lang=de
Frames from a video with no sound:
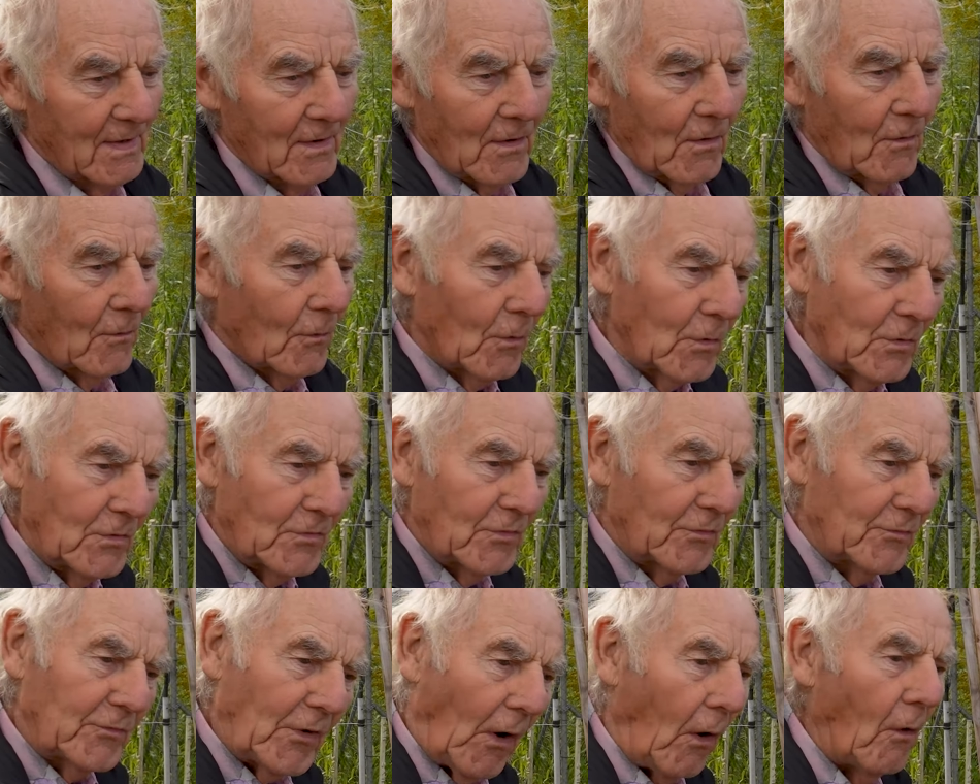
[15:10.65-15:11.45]
Okay. Und
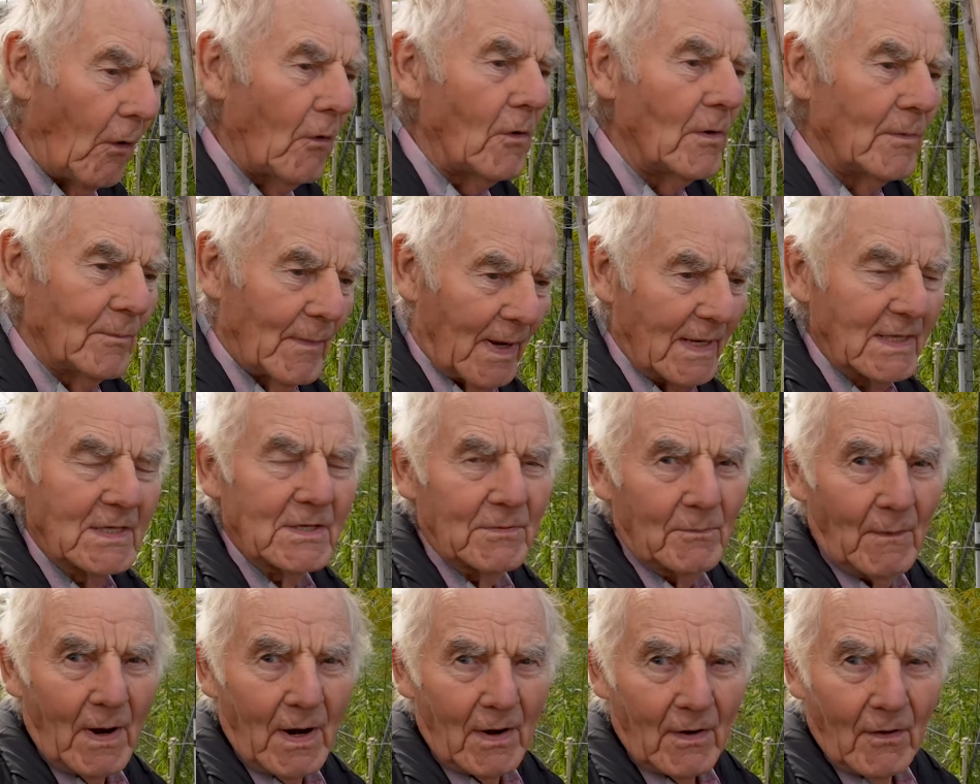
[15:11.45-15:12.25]
faulen
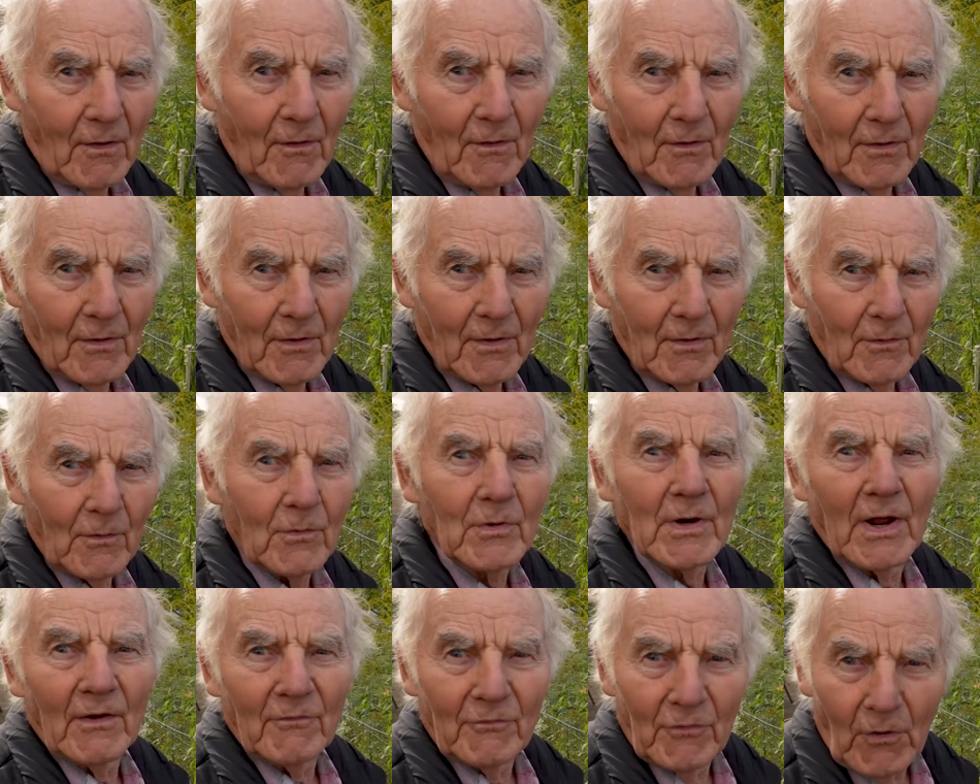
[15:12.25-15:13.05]
manchmal auch. Ja.
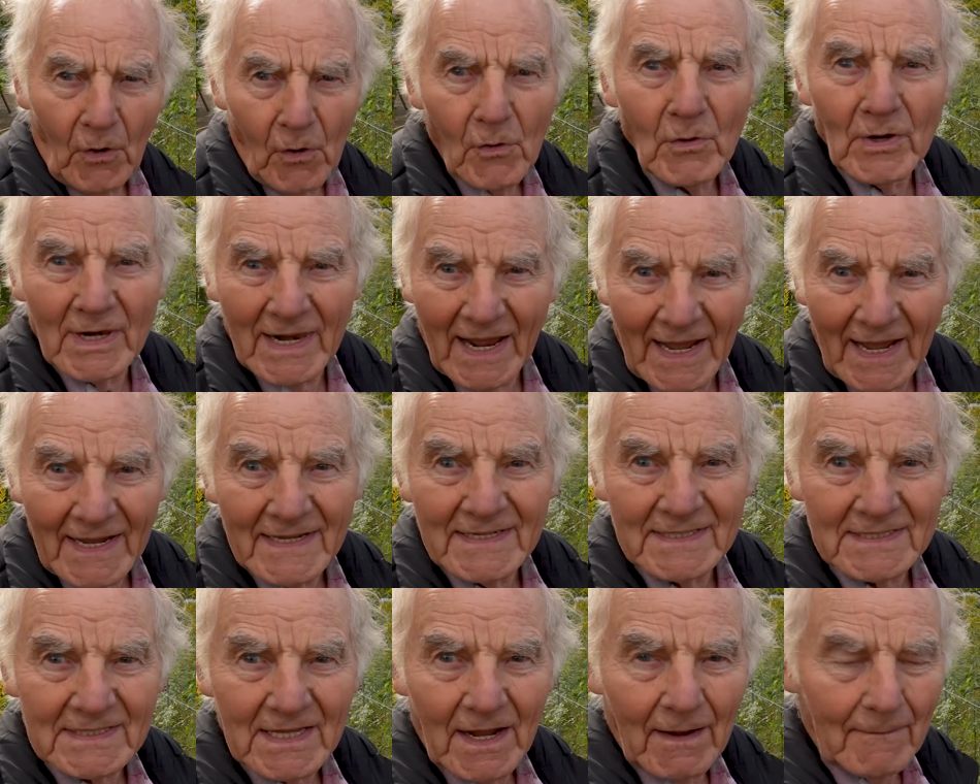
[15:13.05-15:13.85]
Oder faulen
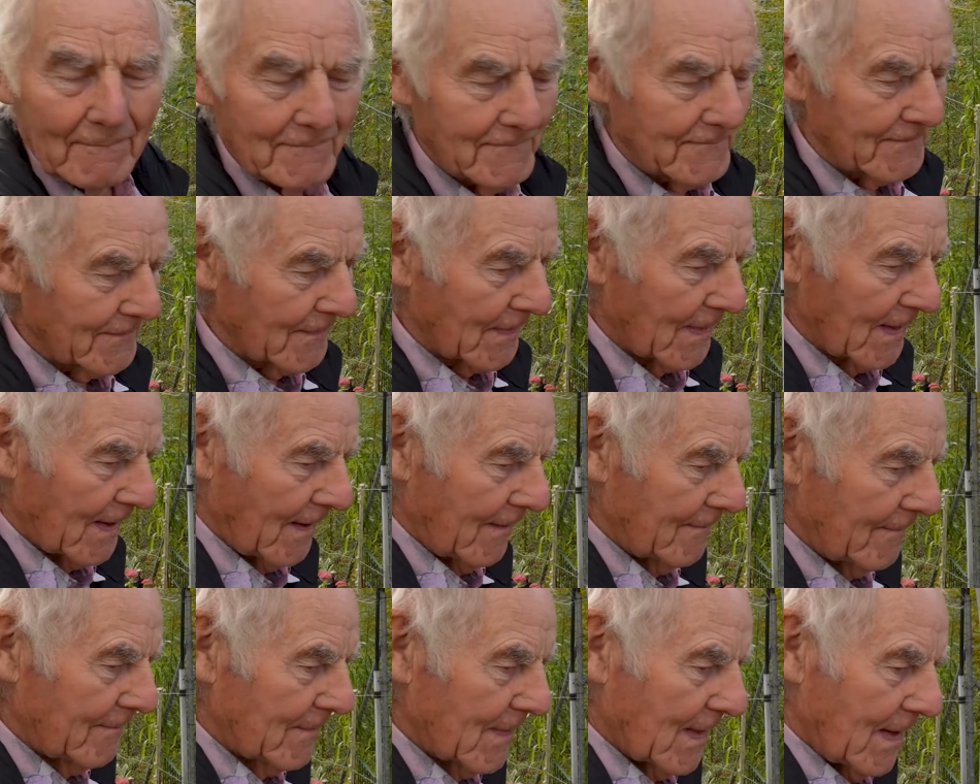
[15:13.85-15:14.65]
leichter. Ja.
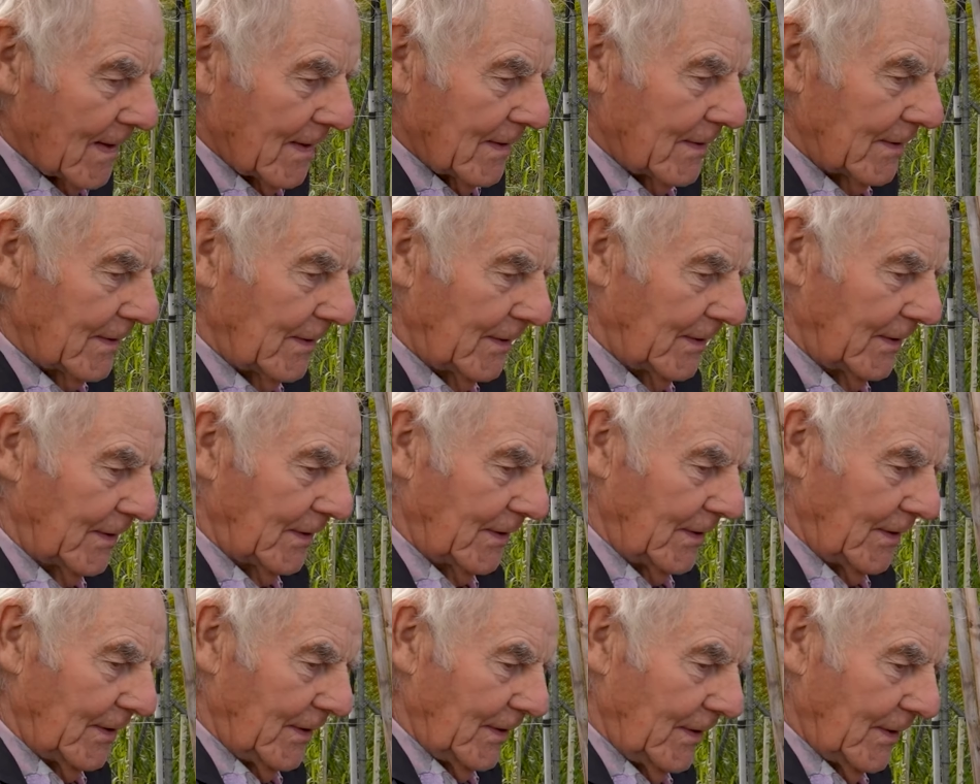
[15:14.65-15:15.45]

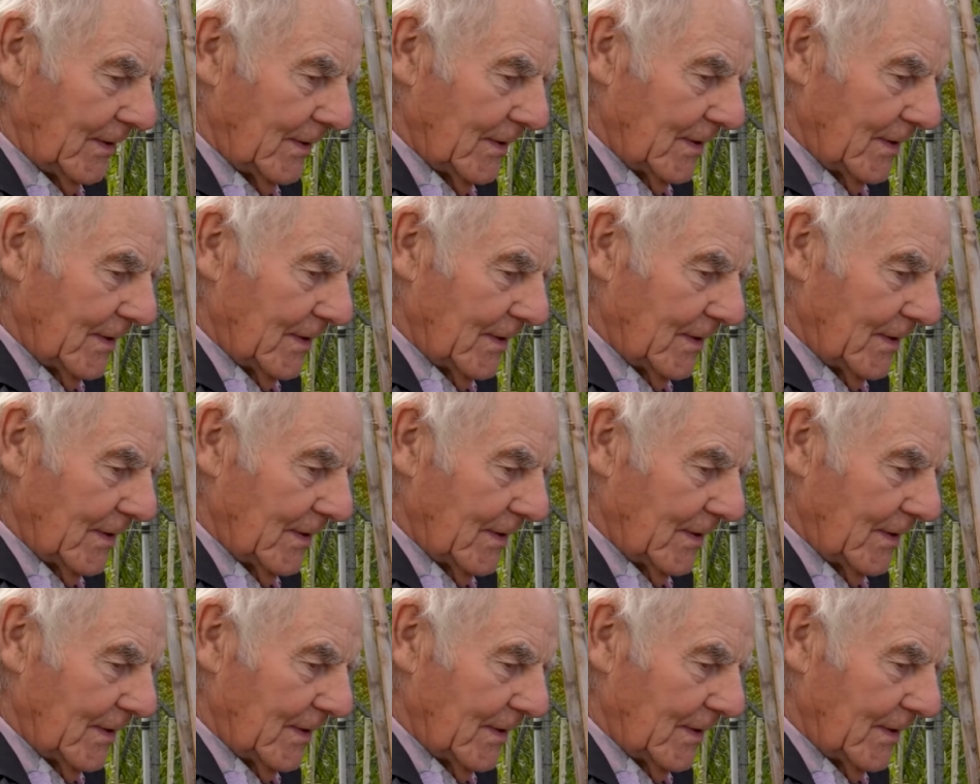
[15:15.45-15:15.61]
Äh,